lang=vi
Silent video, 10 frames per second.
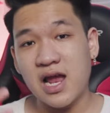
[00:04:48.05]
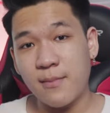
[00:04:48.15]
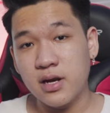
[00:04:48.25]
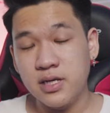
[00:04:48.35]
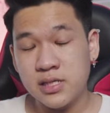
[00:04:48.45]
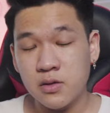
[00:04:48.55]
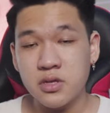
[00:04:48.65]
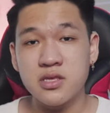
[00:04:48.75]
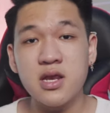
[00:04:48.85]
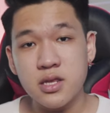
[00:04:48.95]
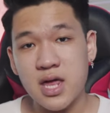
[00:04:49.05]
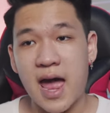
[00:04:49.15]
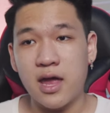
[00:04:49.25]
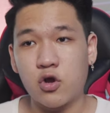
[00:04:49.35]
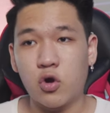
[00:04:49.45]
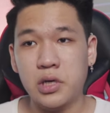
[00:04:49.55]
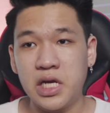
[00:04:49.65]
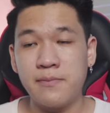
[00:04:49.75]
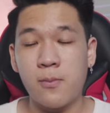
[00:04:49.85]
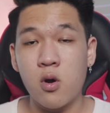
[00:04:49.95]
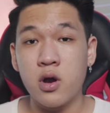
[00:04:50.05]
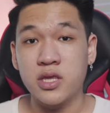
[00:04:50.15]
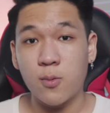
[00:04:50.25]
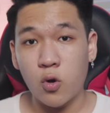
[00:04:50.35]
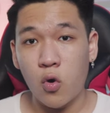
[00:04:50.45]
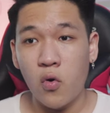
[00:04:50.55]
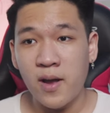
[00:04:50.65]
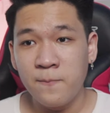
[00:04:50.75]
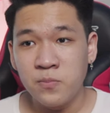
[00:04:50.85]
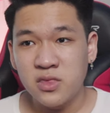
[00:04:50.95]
là các bạn nhìn thấy nó sẽ rất là dài còn khi mà mọi người để tóc khô ấy